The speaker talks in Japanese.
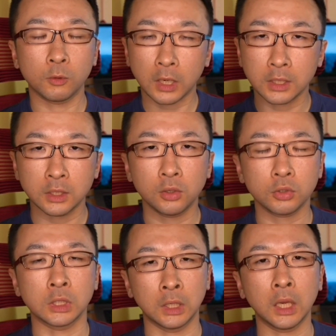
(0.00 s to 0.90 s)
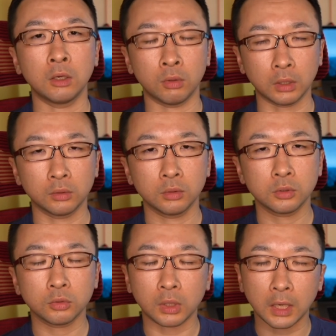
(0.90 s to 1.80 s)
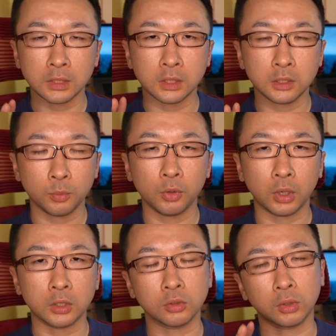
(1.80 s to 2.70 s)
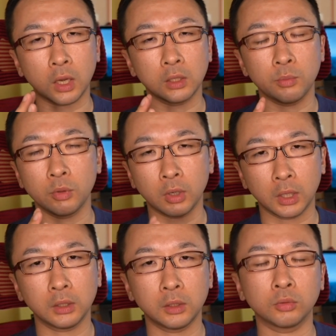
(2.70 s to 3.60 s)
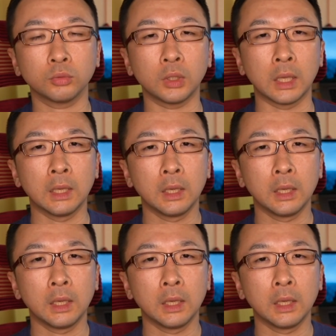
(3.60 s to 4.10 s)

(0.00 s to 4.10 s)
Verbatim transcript: 改善の余地はないのか、ちょっと改善してみようかな、ちょっと変えてみようかなっていうことで、